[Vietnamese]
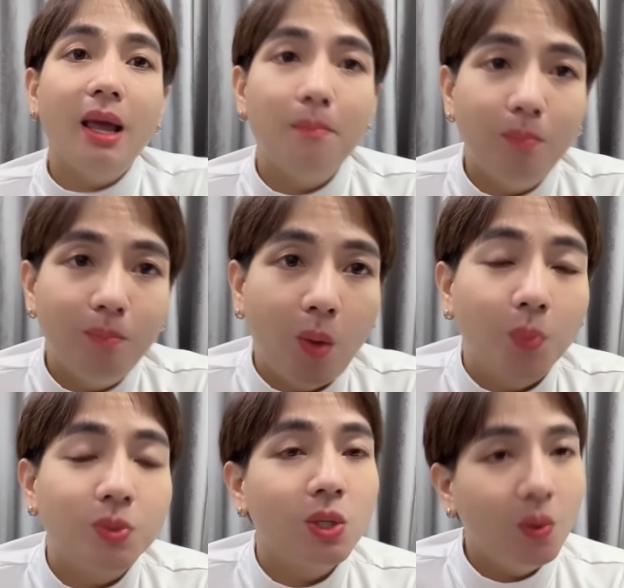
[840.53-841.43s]
thêm
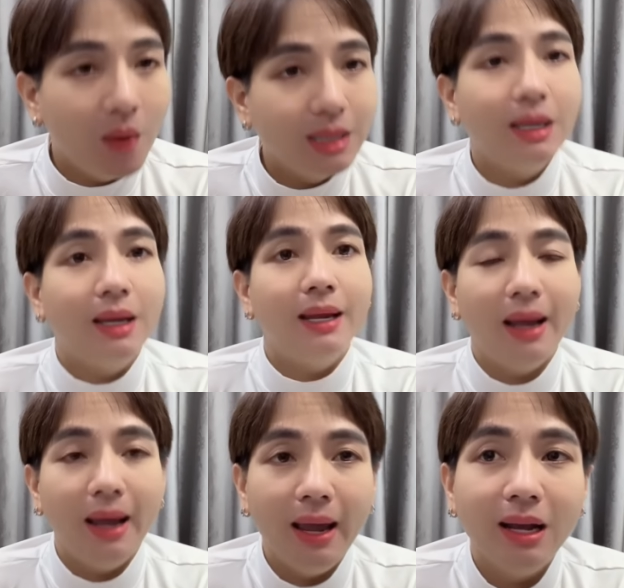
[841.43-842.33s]
một số anh chị
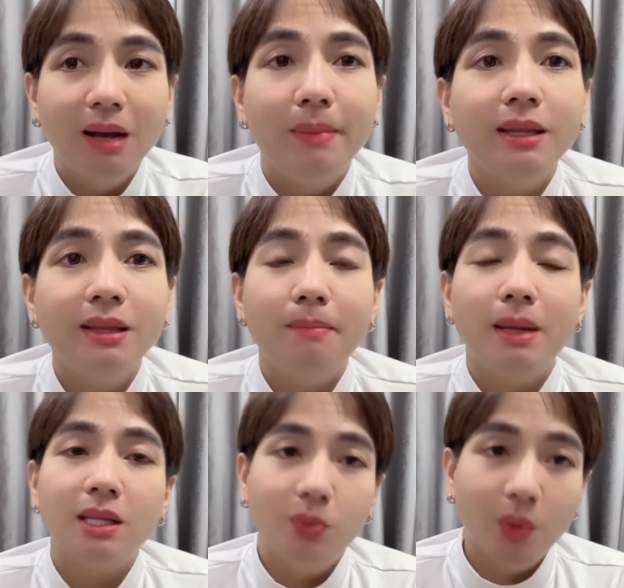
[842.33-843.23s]
khác rồi biết tới
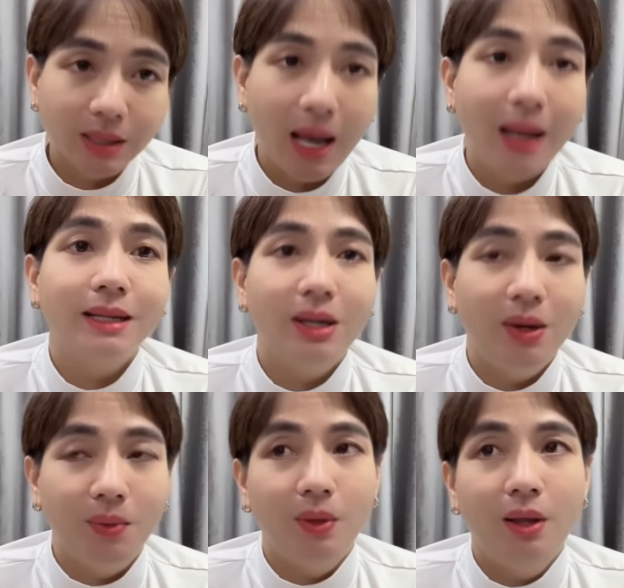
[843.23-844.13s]
Mắt Tư Quốc Thanh
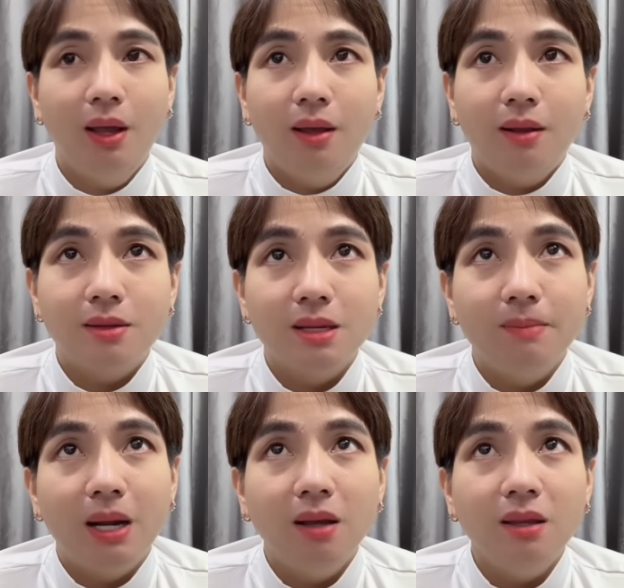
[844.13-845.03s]
đồ thật sự
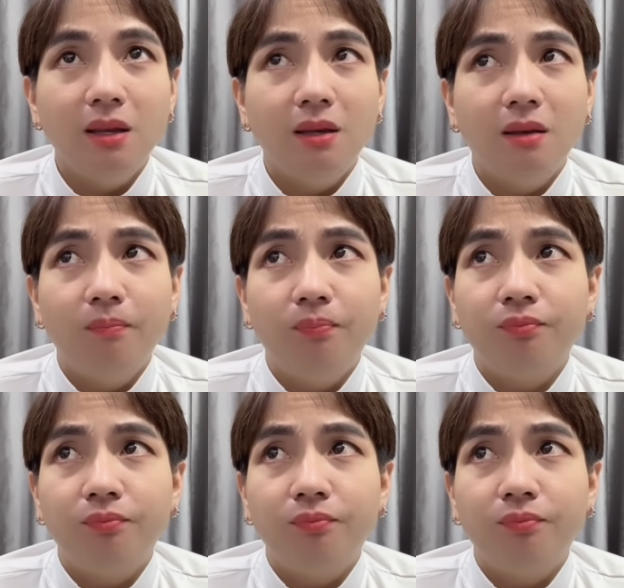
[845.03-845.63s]
mà nói thì